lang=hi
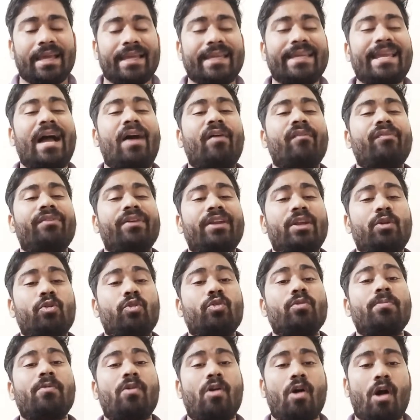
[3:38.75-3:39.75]
या फिर
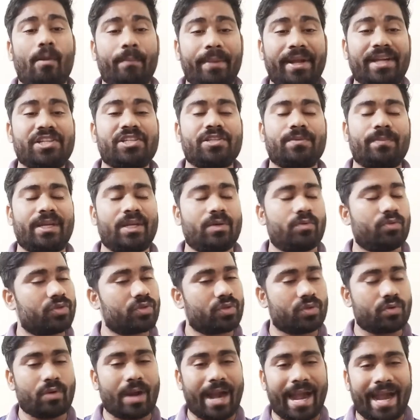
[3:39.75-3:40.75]
यूट्यूब कॉमेंट्स में
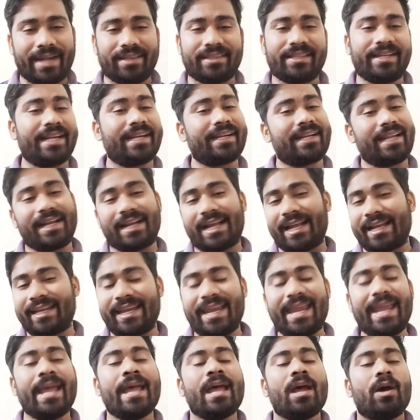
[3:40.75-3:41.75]
उसको एट द रेट लगा
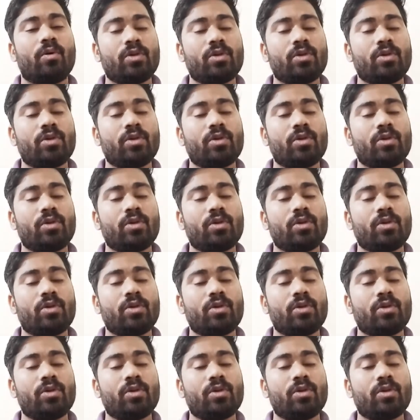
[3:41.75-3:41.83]
के